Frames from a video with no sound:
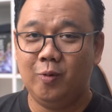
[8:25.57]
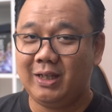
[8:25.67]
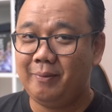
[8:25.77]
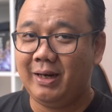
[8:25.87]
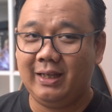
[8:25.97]

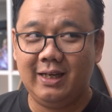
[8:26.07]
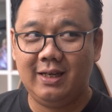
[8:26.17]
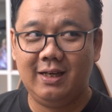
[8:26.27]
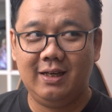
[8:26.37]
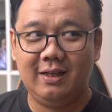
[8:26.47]
buat kameranya,
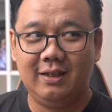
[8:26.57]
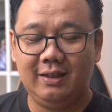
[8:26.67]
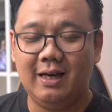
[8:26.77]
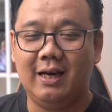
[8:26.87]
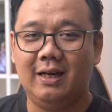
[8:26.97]

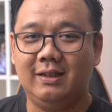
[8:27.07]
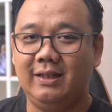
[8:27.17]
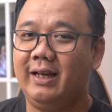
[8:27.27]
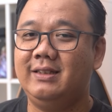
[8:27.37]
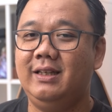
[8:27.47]
ya
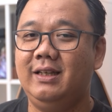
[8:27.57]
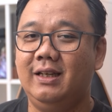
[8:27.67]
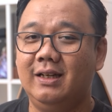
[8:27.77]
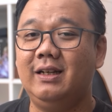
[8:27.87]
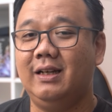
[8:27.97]
jelek
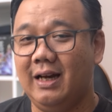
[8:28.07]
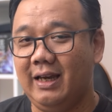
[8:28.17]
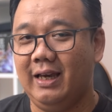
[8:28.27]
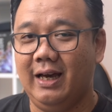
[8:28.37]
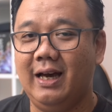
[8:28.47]
sih
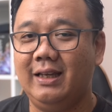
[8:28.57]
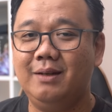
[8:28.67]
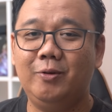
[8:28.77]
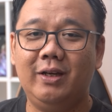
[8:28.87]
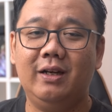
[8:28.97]
enggak ya.
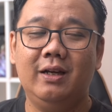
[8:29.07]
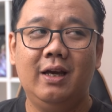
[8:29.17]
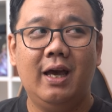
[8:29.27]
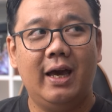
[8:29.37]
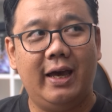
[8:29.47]
Hanya mungkin
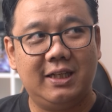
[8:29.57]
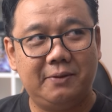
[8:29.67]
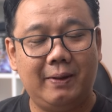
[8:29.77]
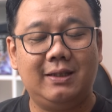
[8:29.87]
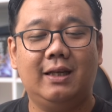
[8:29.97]

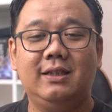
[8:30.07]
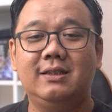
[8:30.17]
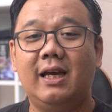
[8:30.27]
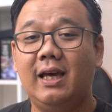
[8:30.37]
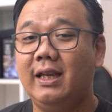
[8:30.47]
ekspektasi
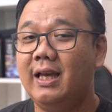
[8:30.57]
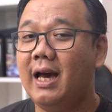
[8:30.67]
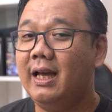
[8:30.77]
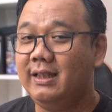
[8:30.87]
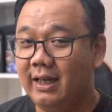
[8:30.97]

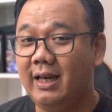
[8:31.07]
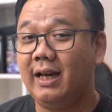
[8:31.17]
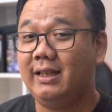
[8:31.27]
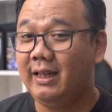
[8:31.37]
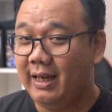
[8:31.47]
sayanya aja yang
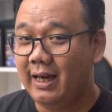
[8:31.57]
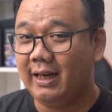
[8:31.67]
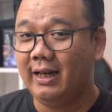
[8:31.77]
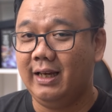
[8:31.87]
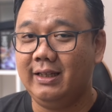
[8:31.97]

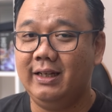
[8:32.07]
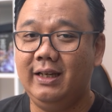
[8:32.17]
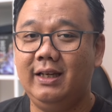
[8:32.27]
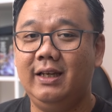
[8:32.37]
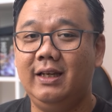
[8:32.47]
ketinggian kali ya.
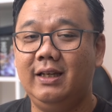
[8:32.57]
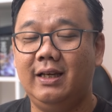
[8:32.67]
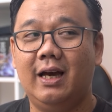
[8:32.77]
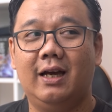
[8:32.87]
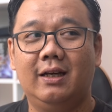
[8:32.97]
Jadi,
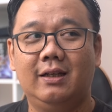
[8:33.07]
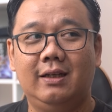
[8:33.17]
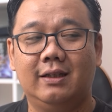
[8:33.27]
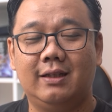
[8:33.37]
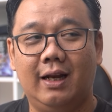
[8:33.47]
ya
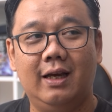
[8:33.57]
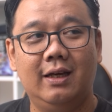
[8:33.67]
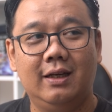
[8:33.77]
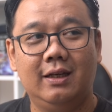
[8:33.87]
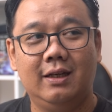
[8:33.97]
yang
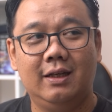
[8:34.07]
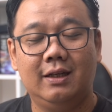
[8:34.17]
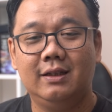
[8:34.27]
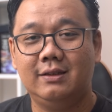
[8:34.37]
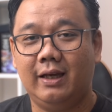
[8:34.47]
salah
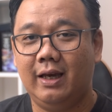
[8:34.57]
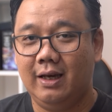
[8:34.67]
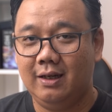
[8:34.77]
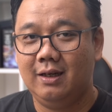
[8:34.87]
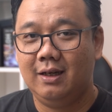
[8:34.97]

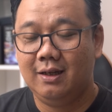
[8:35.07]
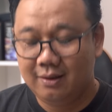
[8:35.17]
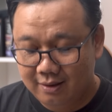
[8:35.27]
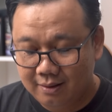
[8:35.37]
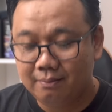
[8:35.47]
saya.
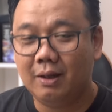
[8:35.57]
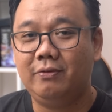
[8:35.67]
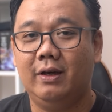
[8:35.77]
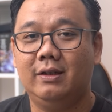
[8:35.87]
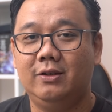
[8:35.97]

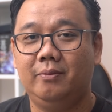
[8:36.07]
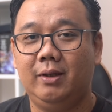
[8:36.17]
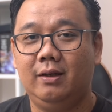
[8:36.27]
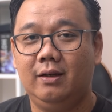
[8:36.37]
Maaf ya, Xiaomi.